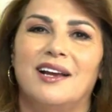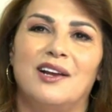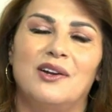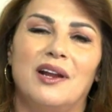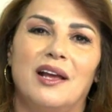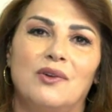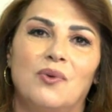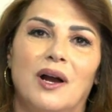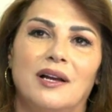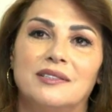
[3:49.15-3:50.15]

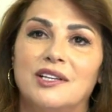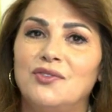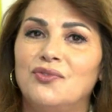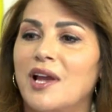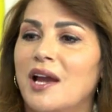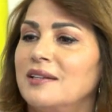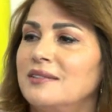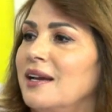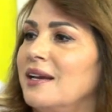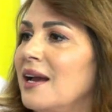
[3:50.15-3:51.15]
الواحد كيف كانت
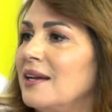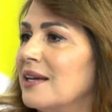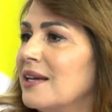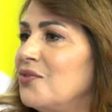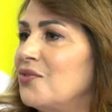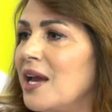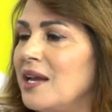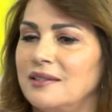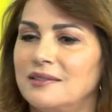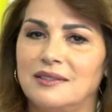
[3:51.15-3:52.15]
حياتها كيف
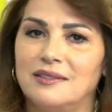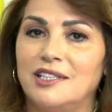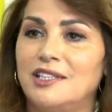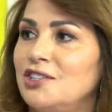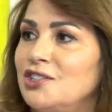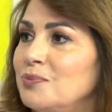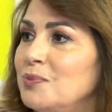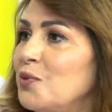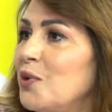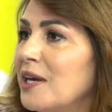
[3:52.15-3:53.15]
كانت تعيش
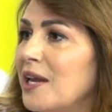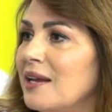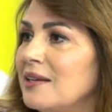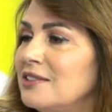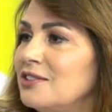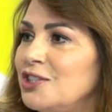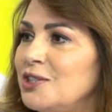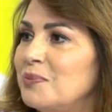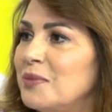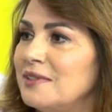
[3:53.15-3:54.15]
من وين كانت تجيب
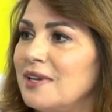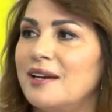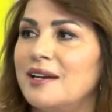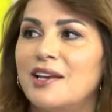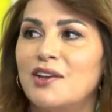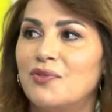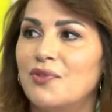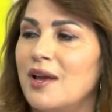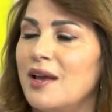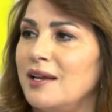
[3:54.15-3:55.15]
مصاري كيف
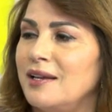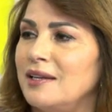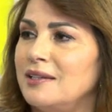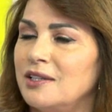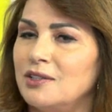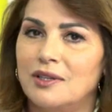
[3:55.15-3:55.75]
يعني